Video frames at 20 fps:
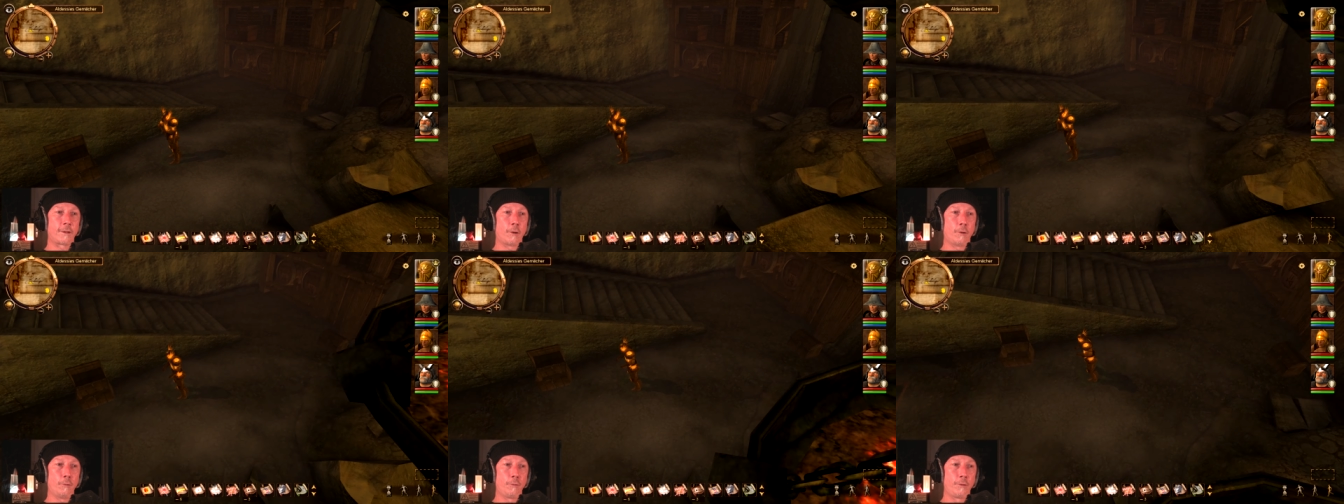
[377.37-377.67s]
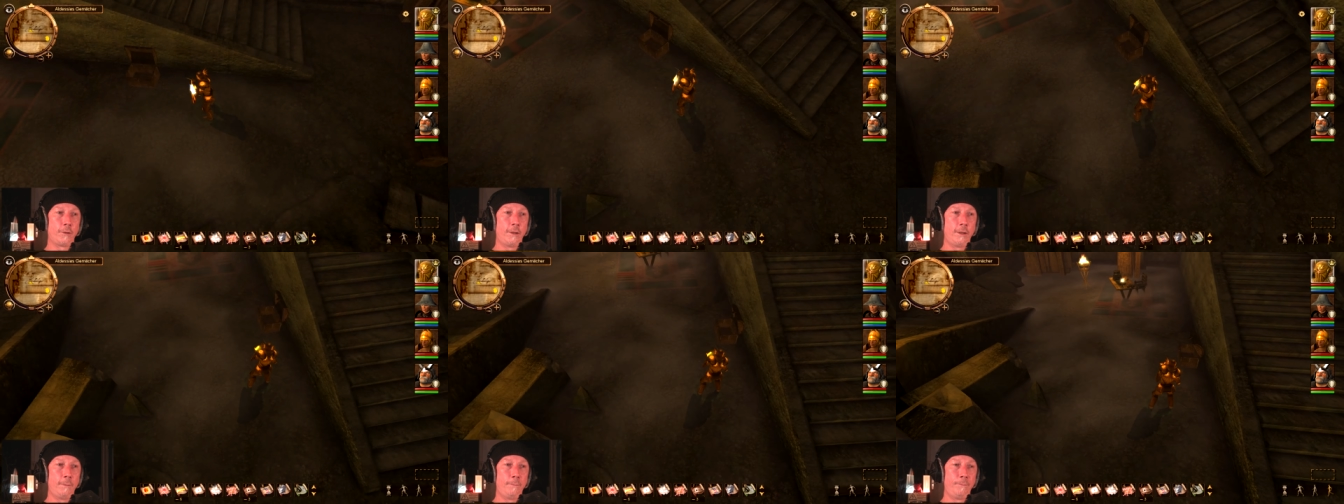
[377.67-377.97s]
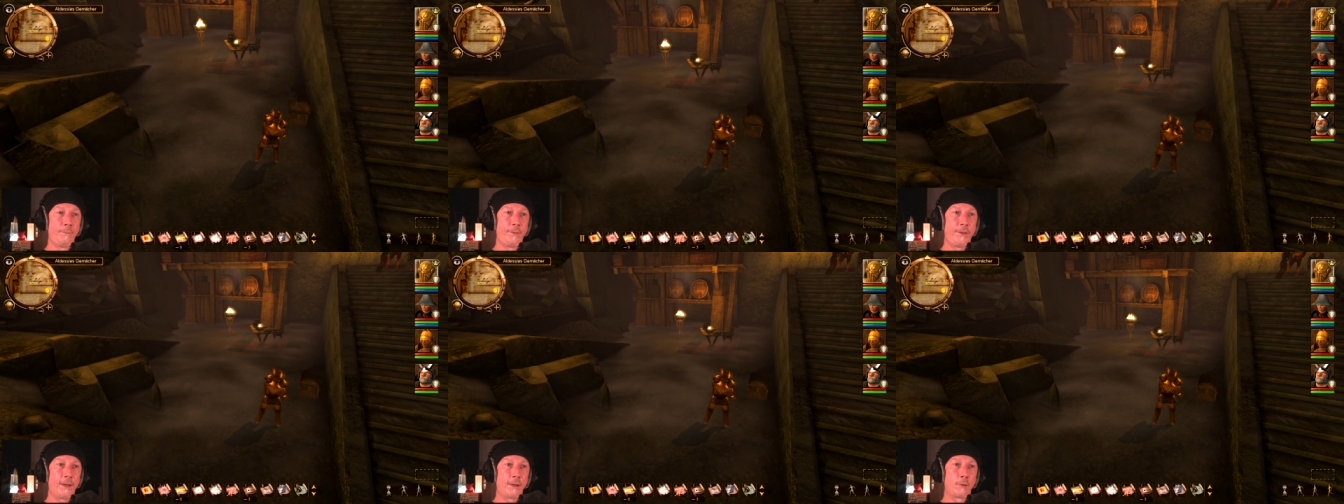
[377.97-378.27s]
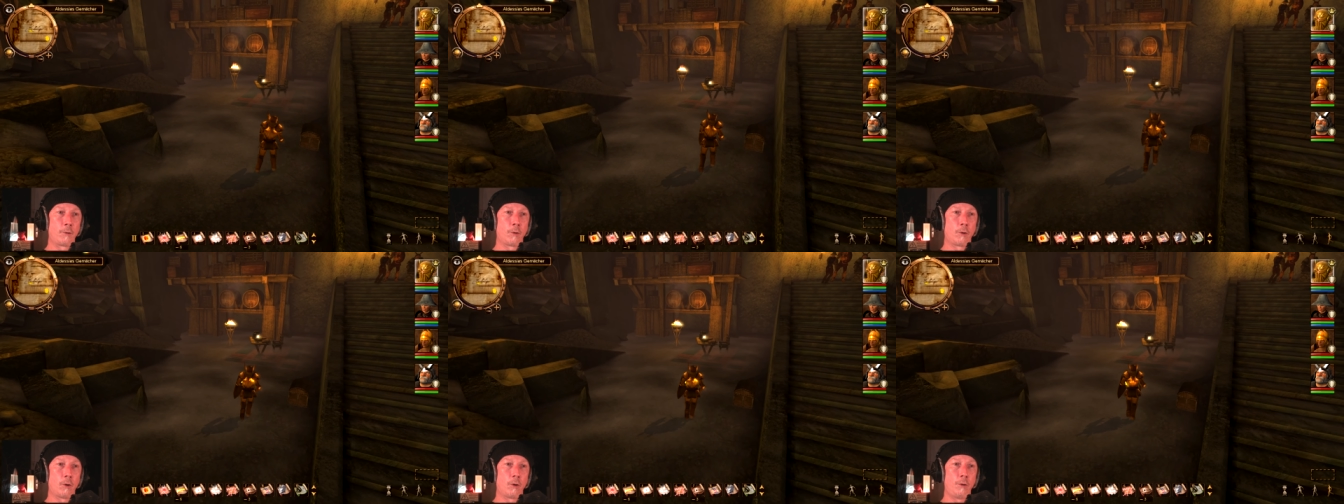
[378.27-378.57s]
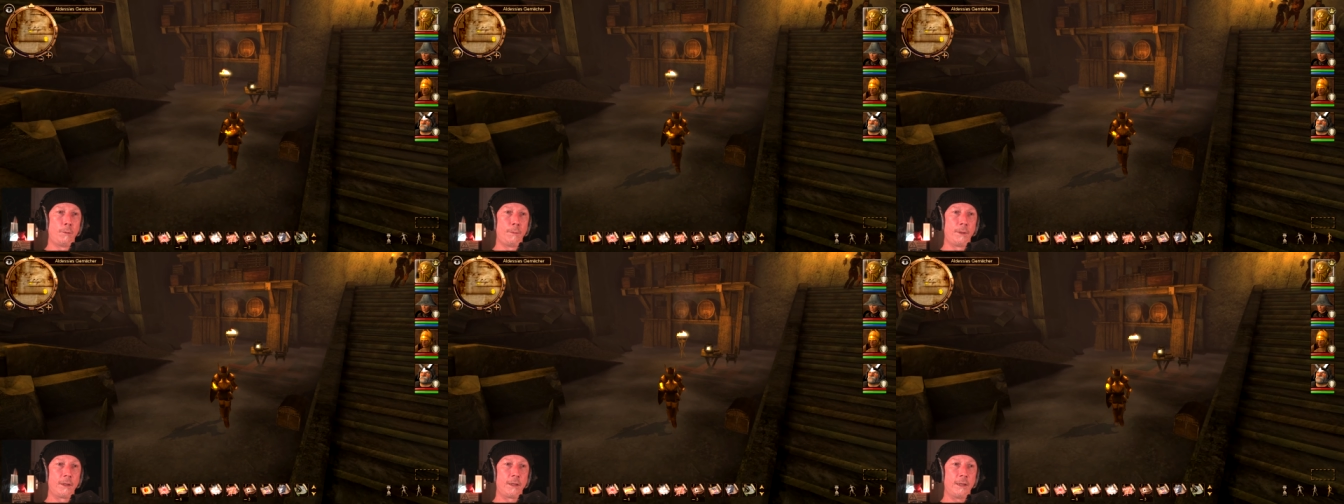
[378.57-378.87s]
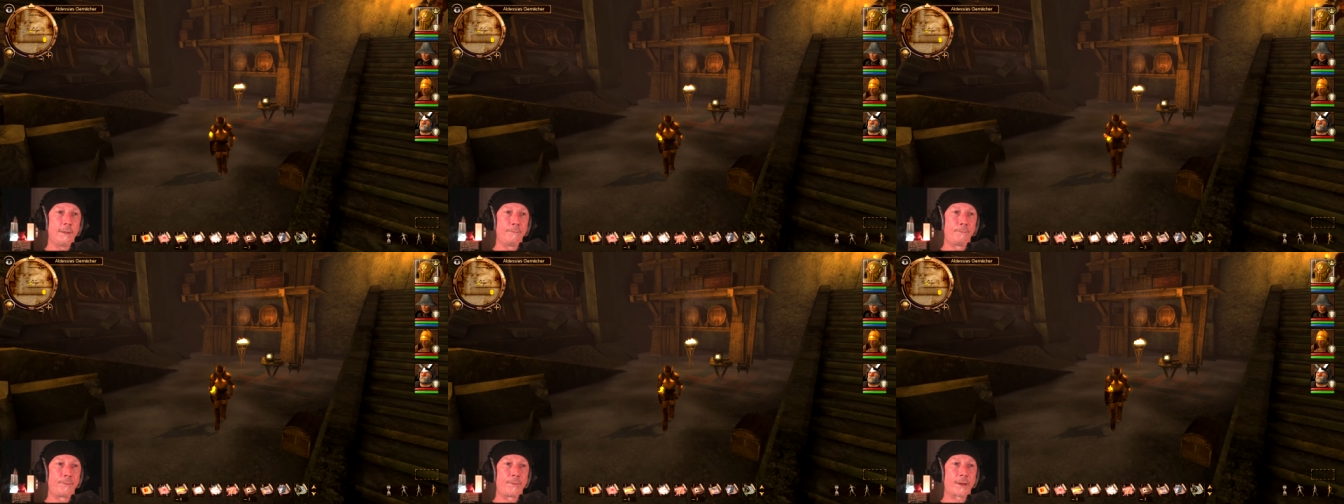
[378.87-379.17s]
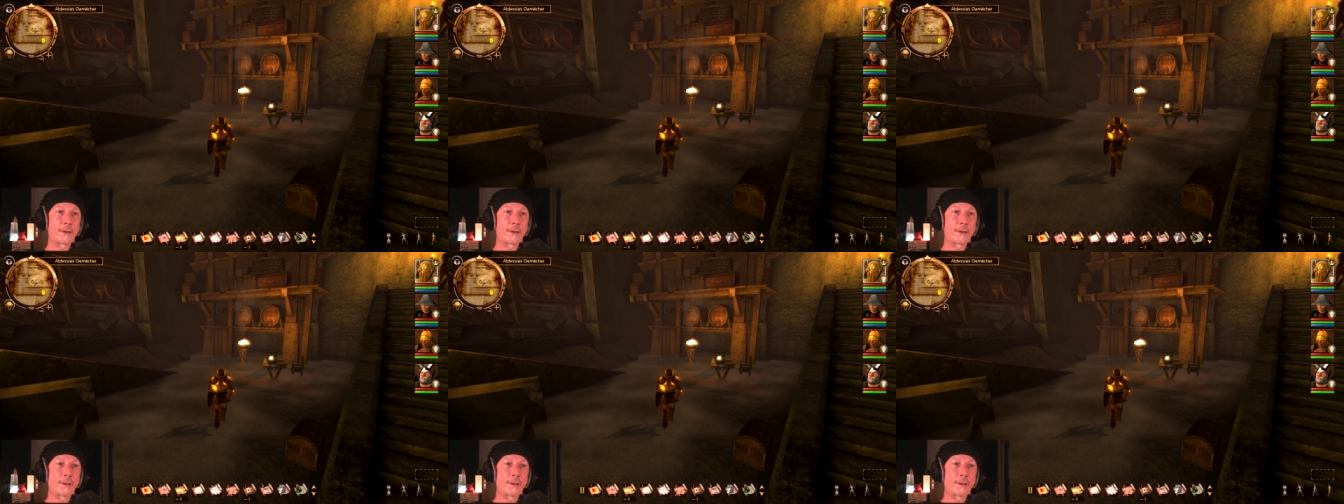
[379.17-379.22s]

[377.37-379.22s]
Aufglimmen der Gräume geben.